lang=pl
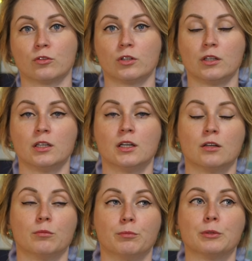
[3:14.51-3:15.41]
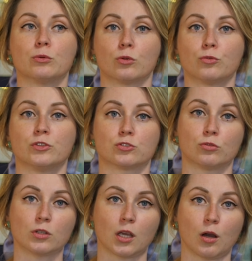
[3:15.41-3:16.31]
No i był również
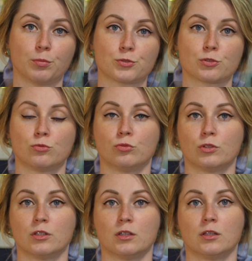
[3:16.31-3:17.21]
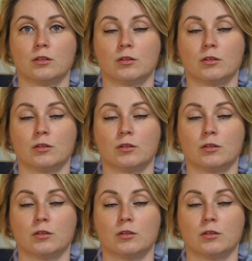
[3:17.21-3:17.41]
drugi obóz, który